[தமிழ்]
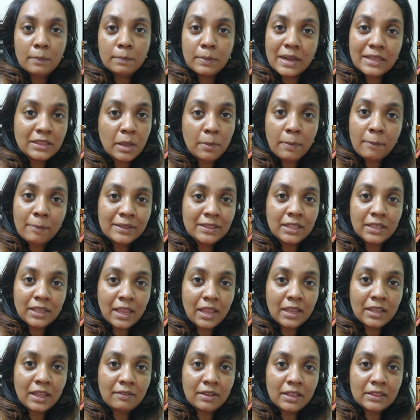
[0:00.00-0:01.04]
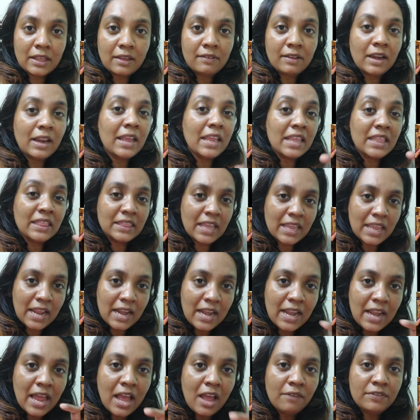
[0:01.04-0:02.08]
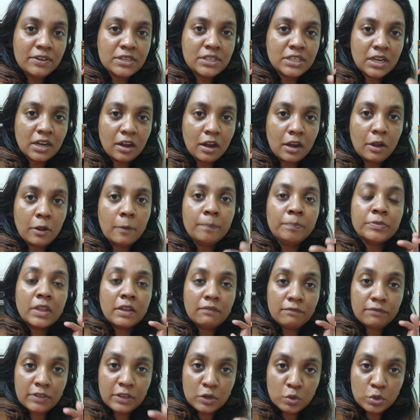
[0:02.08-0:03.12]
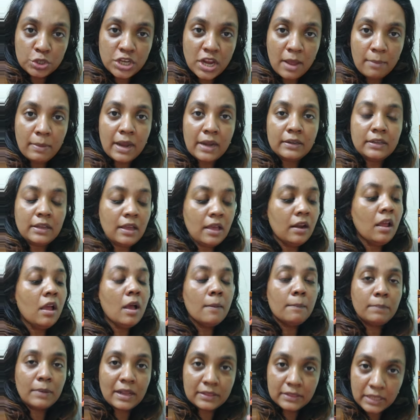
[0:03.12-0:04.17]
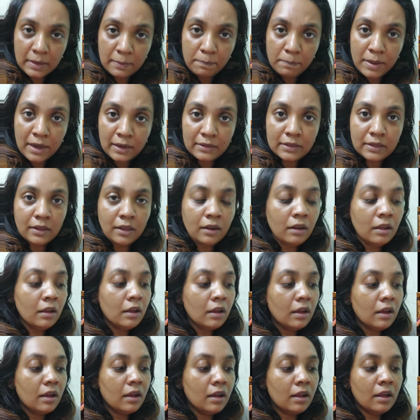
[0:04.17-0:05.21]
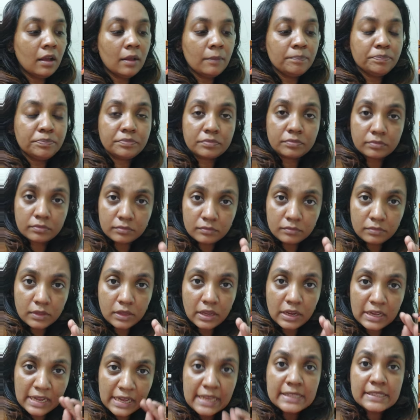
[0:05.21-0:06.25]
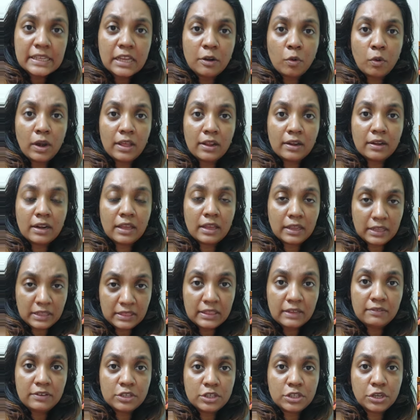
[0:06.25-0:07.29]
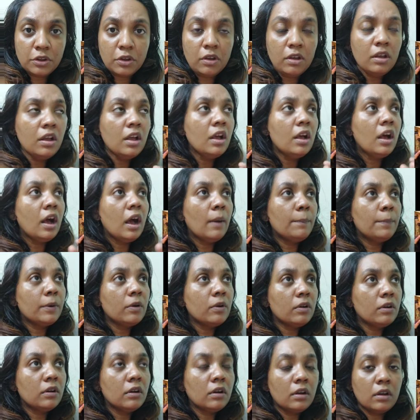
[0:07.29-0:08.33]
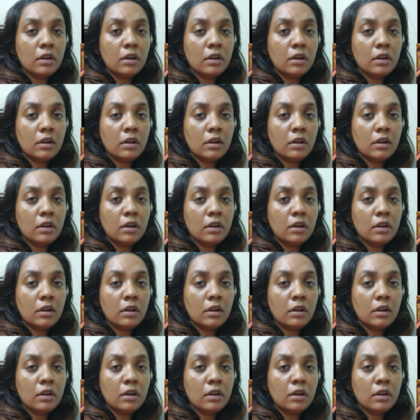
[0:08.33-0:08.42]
பிரதீப்பை பத்தி கேட்கவே தேவையில்ல இந்த எல்லா விஷயங்களையும் வினுஷா மேட்டர் பிரதீப் மேட்டர் நிக்சன் உளர்ன இந்த விஷயம் அப்புறம்